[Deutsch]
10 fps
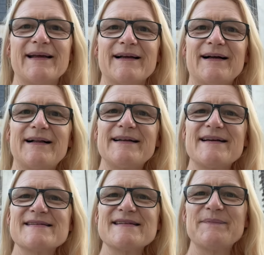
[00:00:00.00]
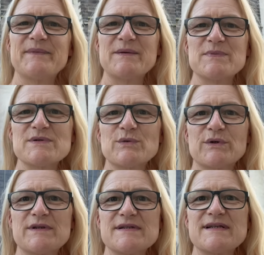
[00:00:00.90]
Karl VII.
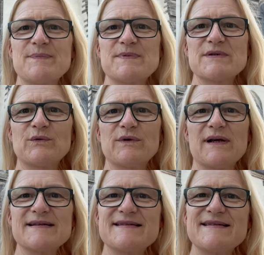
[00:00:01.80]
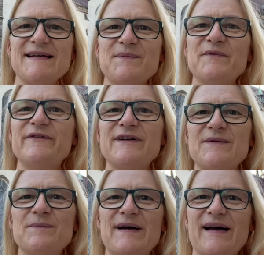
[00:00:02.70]
besuchte 1707
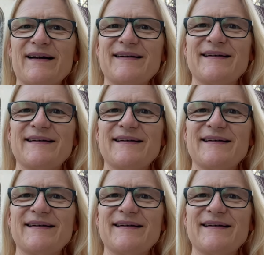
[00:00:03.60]
Wittenberg.